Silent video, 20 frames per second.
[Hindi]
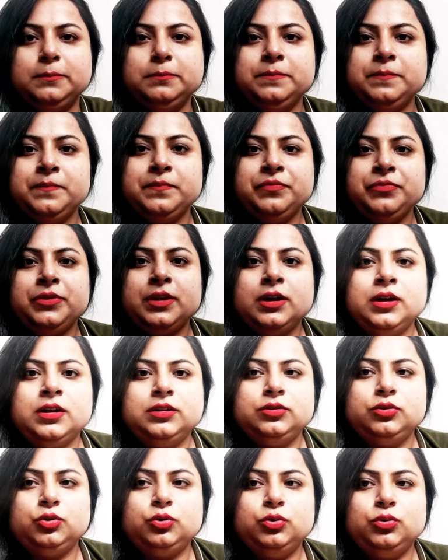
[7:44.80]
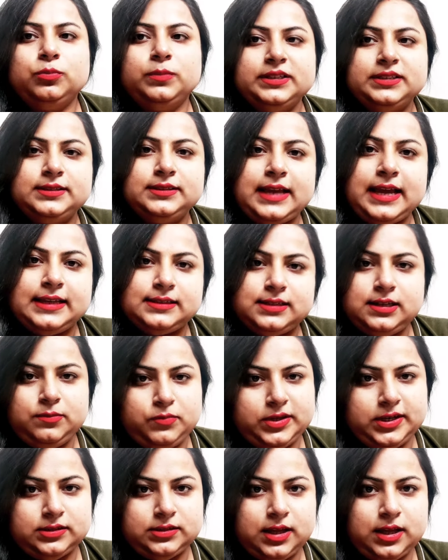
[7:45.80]
हैं हम तो बस ऐसे ही
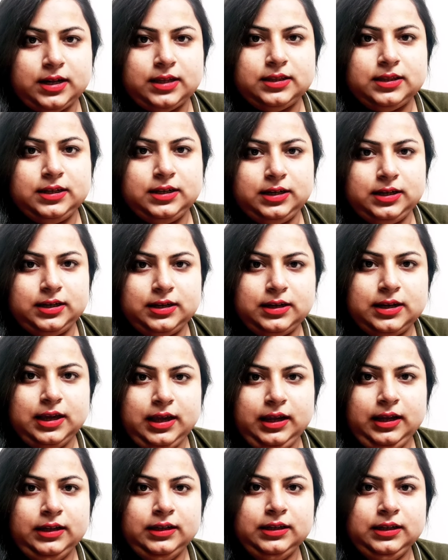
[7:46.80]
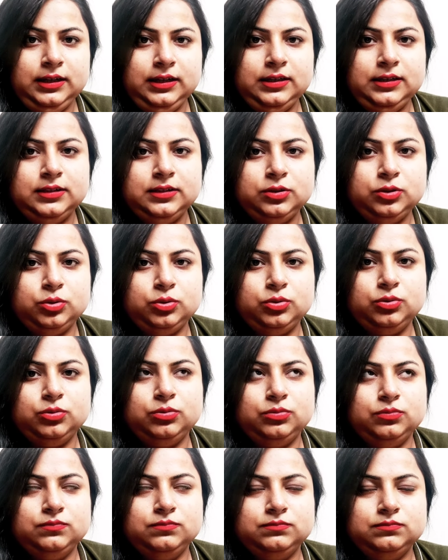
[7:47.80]
मेरा सारा दिन निकल गया तो
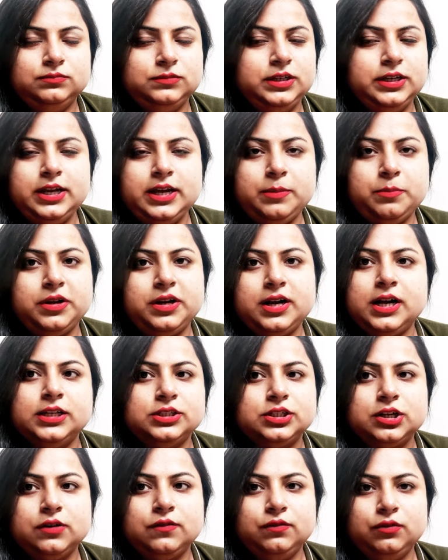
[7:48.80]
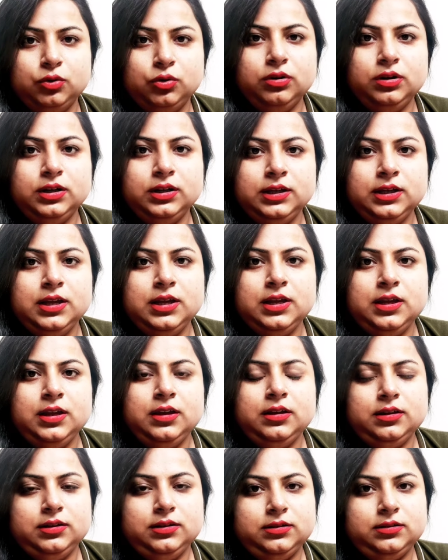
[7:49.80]
ये है मेरा आज का ब्लॉग
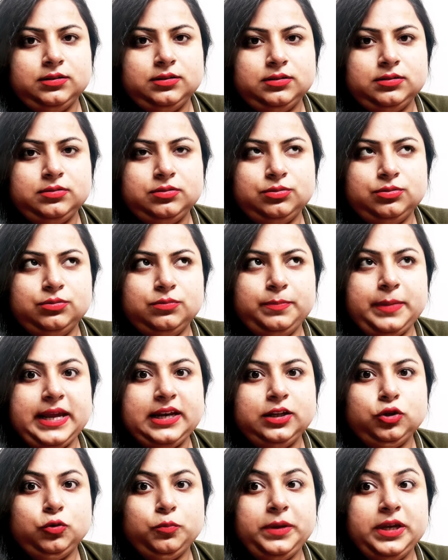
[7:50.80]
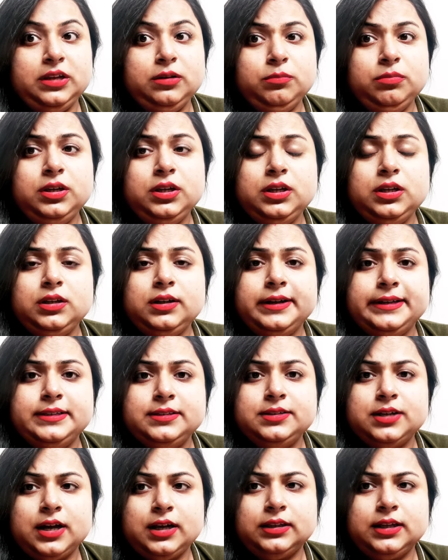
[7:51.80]
सो so, पहले तो पेन भी गई
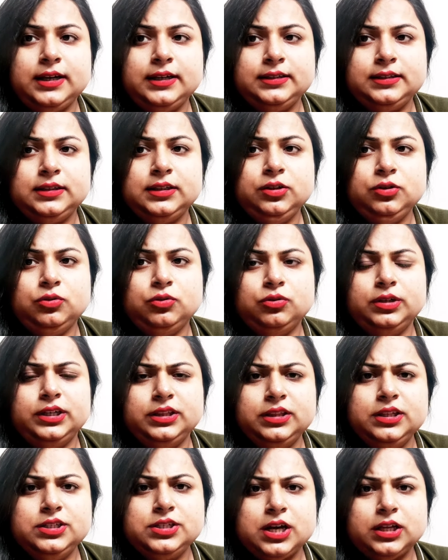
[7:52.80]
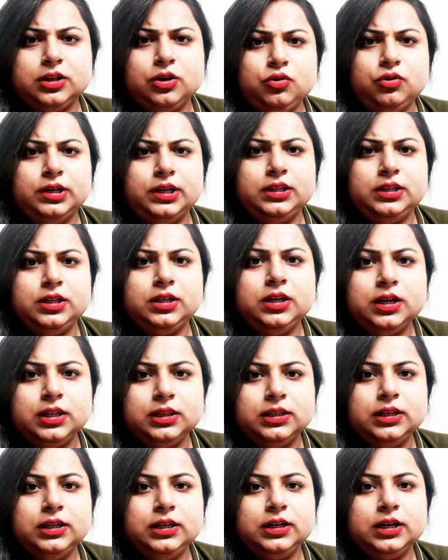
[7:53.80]
ज़्यादा इतनी हो इतनी ज़्यादा हो रही थी
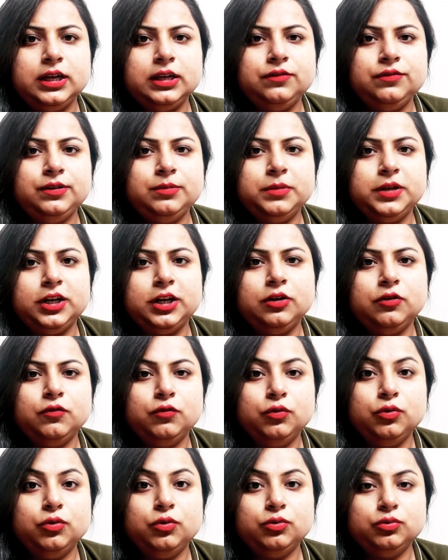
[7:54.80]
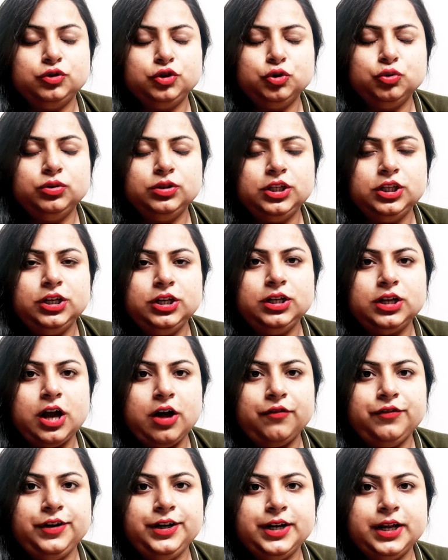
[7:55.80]
हल्दी लगाई फिर मैंने वो चुनती रही
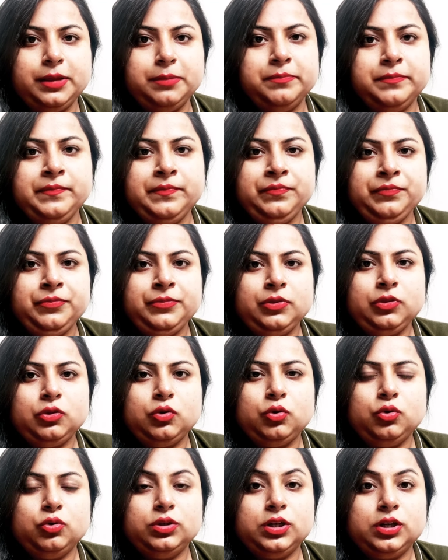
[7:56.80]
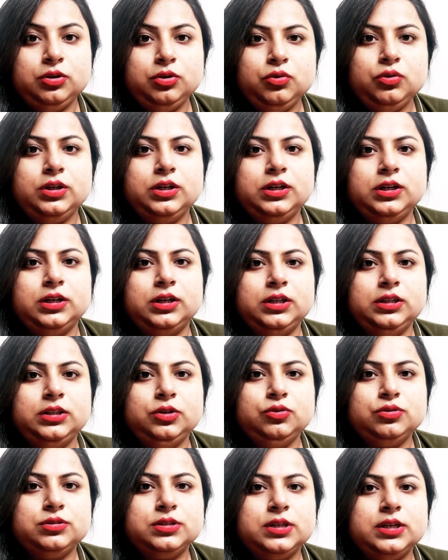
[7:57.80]
काफ़ी टाइम तो दर्द होने लग गई
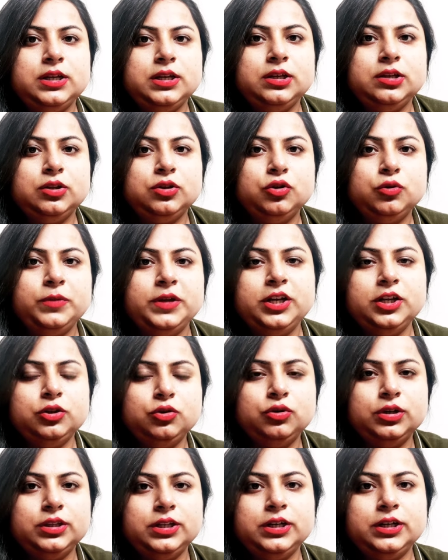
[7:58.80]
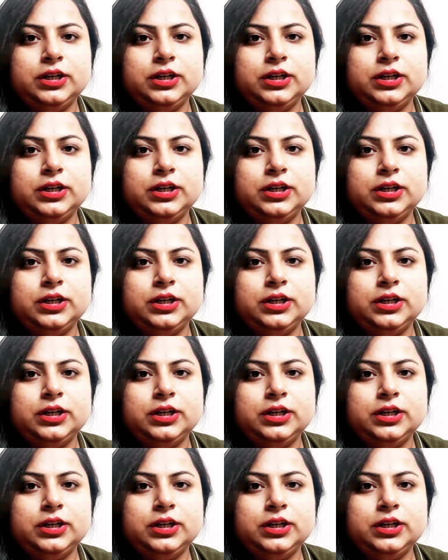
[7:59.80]
थी उससे तो मैंने थोड़ी